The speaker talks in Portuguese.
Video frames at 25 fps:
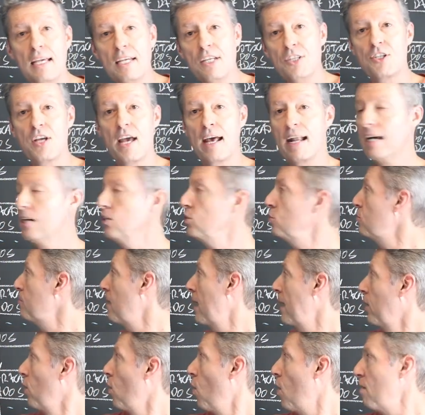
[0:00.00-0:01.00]
e gerando
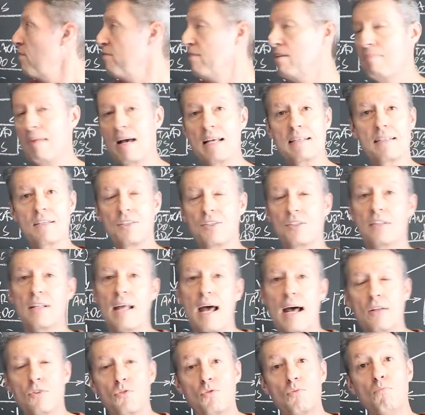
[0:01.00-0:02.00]
uma nova massa de
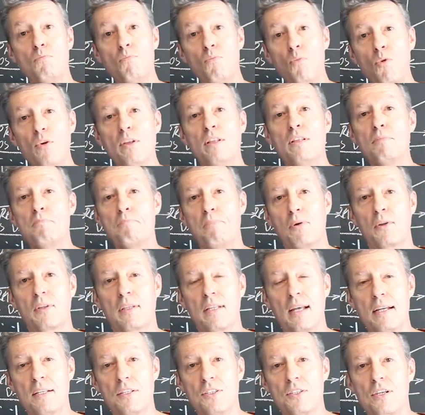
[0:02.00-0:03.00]
dados muito
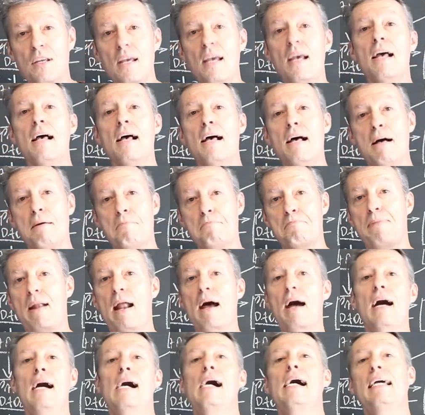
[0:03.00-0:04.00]
importante
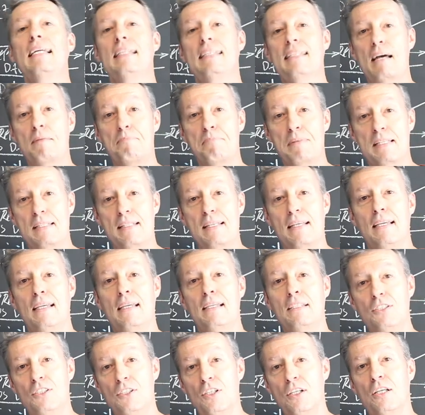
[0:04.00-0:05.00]
para a etapa
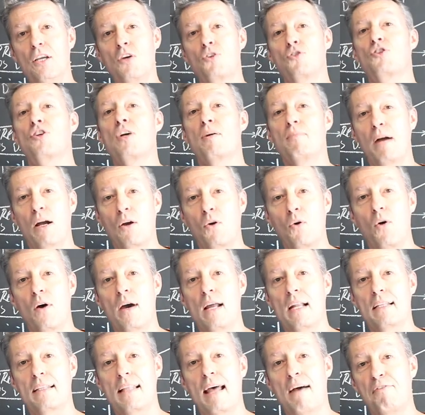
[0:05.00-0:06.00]
seguinte, que eu chamo
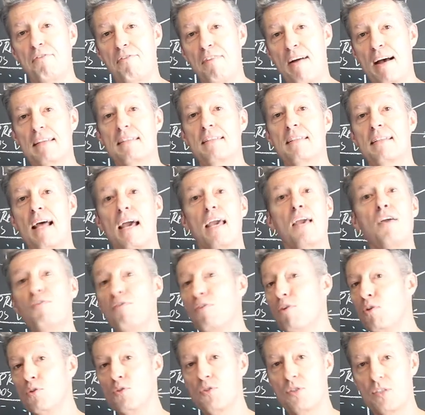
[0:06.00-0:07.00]
agora da fase da
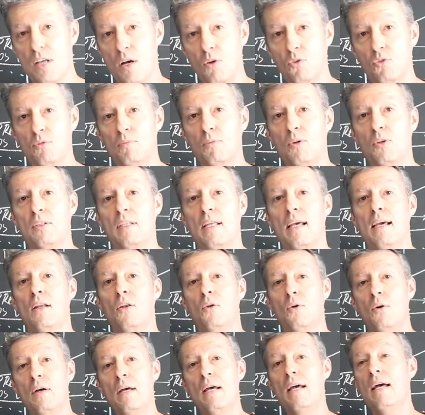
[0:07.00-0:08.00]
evolução do
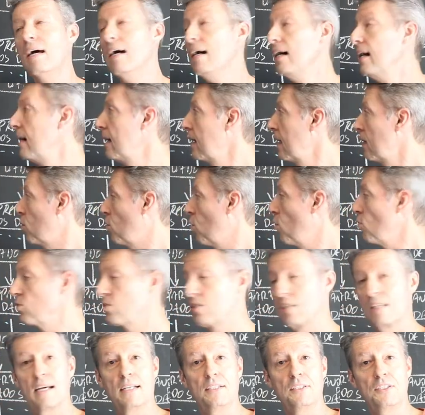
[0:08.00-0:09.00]
modelo uh,
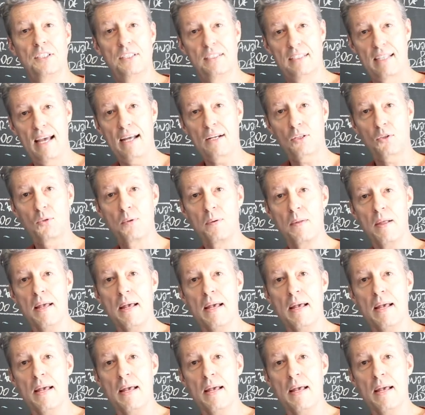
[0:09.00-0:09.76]
constante, certo?